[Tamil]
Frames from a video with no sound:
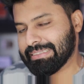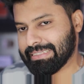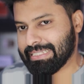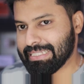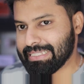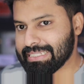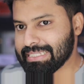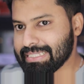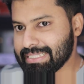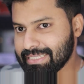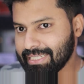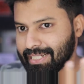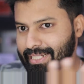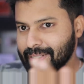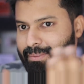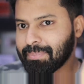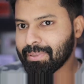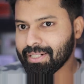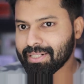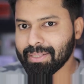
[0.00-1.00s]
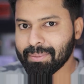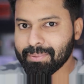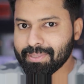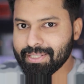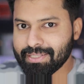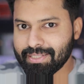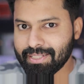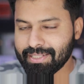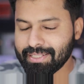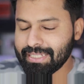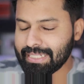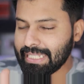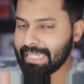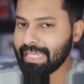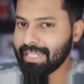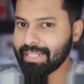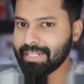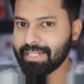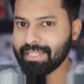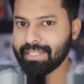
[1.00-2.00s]
எஸ் எனக்கு பார்க்க அப்படியே தெரியுது நீங்கள்
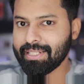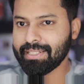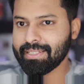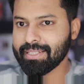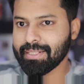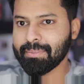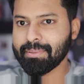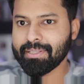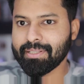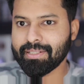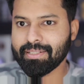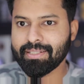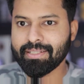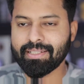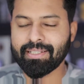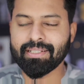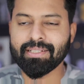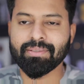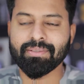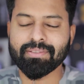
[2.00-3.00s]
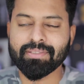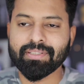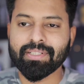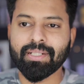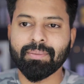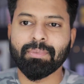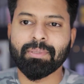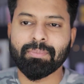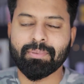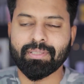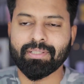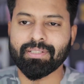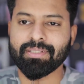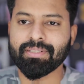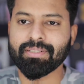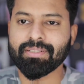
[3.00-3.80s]
என்ன நினைக்கிறீங்க அப்படிங்கிறத கீழே வந்து கமெண்ட் பண்ணுங்கள்